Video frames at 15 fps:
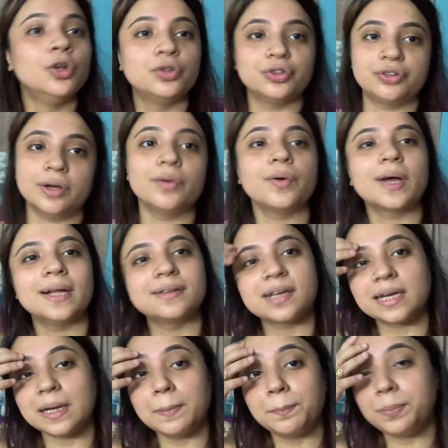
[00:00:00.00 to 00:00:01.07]
তো সেগুলোকে আজকে
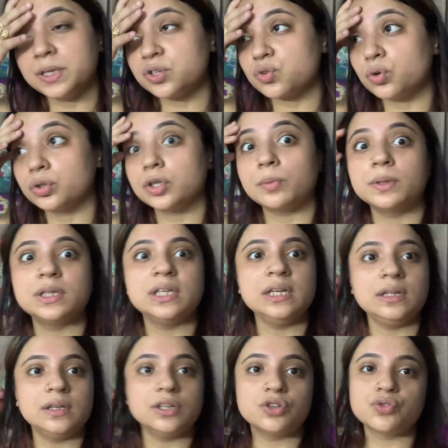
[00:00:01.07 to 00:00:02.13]
কমপ্লিট করতে হবে
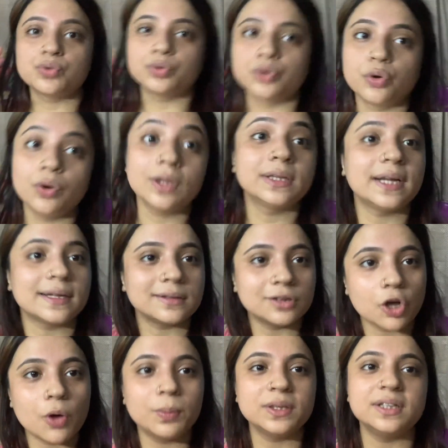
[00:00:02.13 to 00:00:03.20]
তিতলির শ্যুটগুলো দেখতে
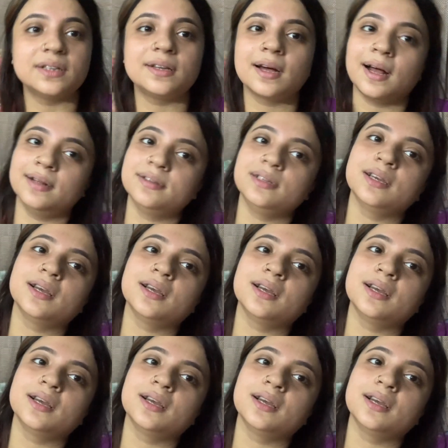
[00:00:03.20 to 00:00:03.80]
হবে ঠিকঠাক আছে নাকি